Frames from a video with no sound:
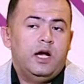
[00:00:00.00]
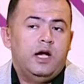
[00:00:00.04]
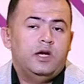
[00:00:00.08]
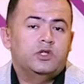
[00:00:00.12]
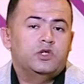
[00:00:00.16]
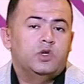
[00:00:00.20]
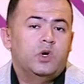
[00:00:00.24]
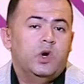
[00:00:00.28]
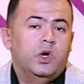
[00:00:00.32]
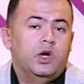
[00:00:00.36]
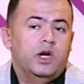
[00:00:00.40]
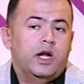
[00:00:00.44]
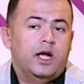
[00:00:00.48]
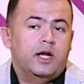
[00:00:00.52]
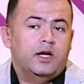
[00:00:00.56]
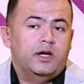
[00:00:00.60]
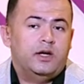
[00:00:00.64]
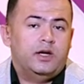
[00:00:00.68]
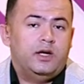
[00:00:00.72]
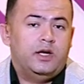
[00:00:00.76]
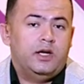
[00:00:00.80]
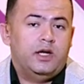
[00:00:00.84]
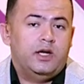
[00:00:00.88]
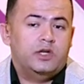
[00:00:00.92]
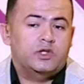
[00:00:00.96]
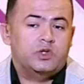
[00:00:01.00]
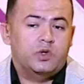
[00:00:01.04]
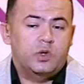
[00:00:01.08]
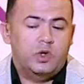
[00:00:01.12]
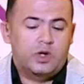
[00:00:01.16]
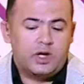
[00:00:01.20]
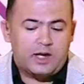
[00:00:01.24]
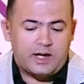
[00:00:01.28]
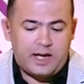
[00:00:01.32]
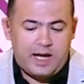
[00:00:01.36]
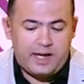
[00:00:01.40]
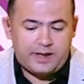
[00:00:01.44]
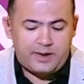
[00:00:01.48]
اشكرك
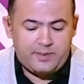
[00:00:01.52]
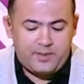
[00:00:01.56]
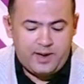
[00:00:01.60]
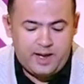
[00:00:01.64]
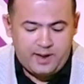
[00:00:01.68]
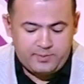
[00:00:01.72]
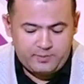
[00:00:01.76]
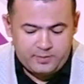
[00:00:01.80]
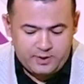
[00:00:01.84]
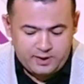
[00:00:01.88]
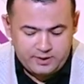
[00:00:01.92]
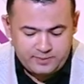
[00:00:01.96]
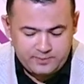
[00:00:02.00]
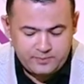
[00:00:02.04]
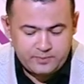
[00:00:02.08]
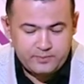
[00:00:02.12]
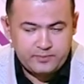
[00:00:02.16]
اشكرك يا حاج محمد